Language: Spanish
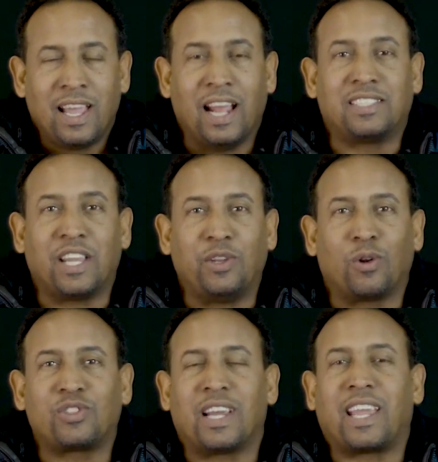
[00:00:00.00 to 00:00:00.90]
el
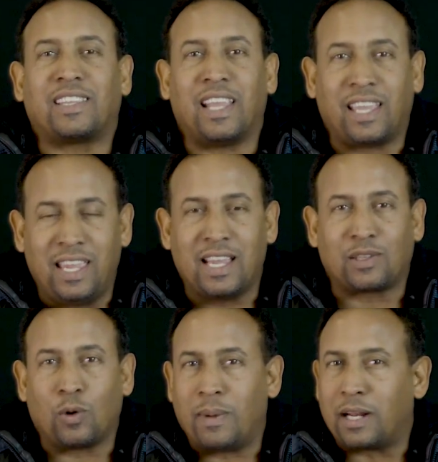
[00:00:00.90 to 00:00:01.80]
Señor sea que te guíe a
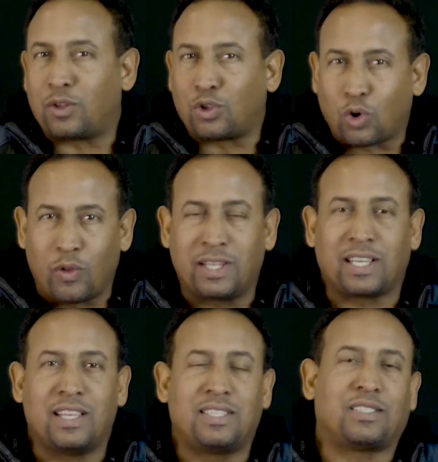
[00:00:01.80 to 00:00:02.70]
tomar todas
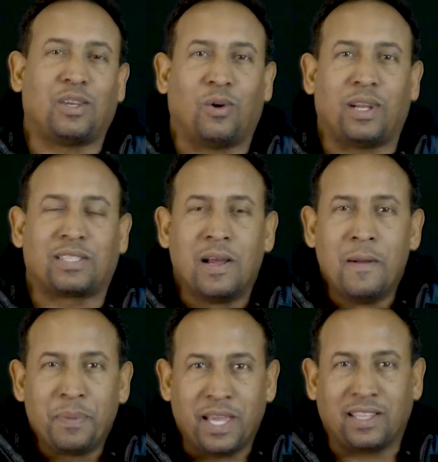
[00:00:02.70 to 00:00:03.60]
esas decisiones
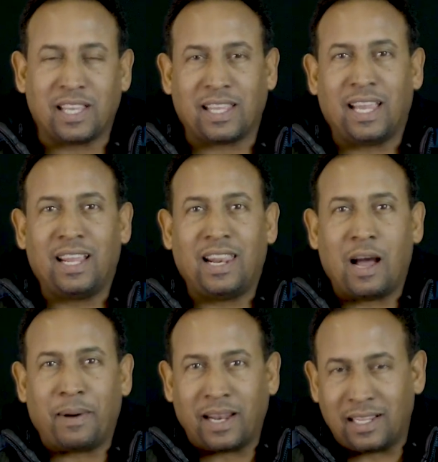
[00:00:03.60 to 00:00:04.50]
y te dé
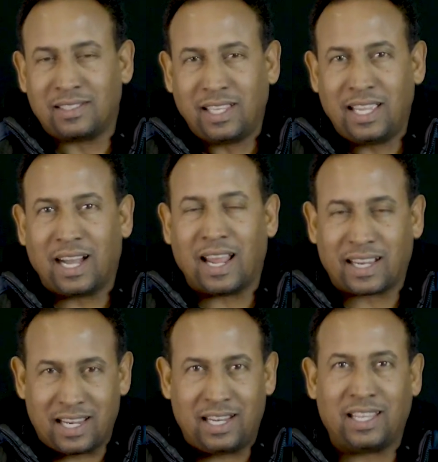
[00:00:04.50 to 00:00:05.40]
la valentía, la
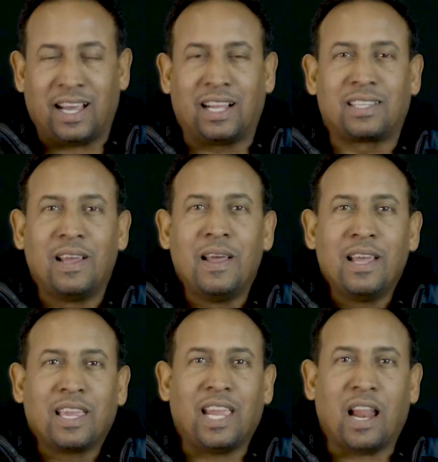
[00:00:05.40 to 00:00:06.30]
agilidad
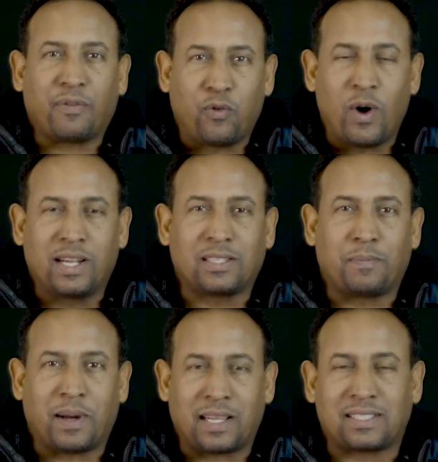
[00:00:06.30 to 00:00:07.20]
y la
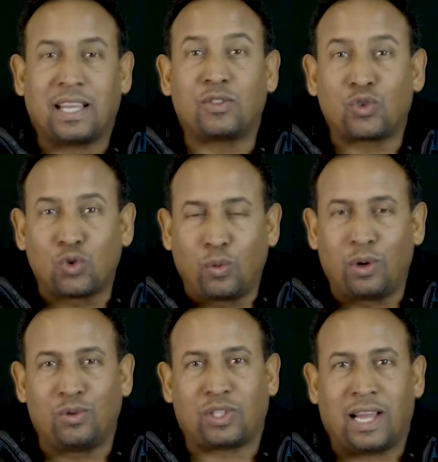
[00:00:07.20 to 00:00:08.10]
fuerza para hacer su
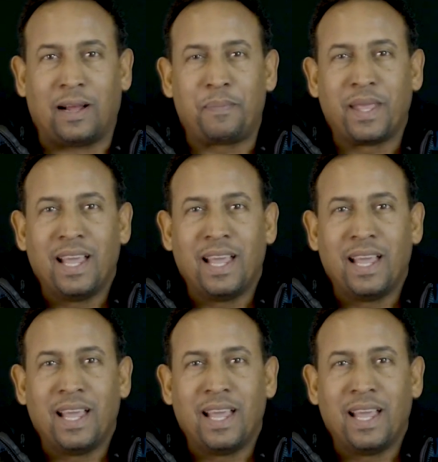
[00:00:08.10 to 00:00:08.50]
voluntad